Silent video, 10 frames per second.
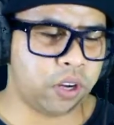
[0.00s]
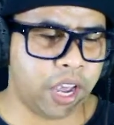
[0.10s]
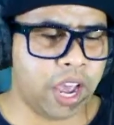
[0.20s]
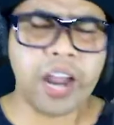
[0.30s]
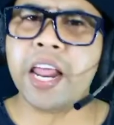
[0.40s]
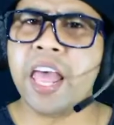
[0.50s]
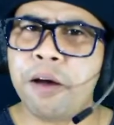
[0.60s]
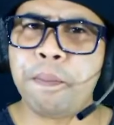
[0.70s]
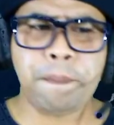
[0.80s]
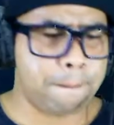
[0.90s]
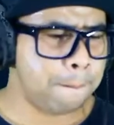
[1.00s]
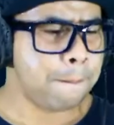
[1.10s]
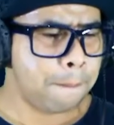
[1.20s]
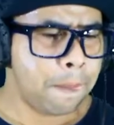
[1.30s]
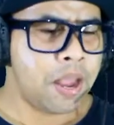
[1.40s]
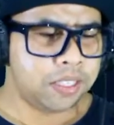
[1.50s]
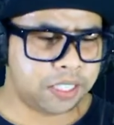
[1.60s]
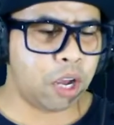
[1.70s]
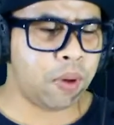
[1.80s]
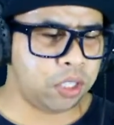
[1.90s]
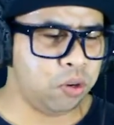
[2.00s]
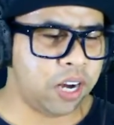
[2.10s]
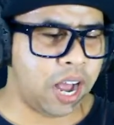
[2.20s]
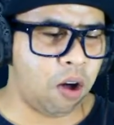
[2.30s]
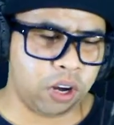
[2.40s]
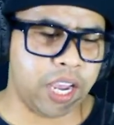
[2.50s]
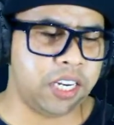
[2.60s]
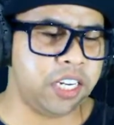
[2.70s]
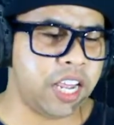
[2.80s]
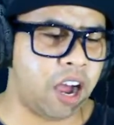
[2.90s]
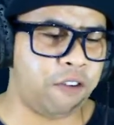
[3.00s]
okay, ada yang cewek juga. Oke, ini dia.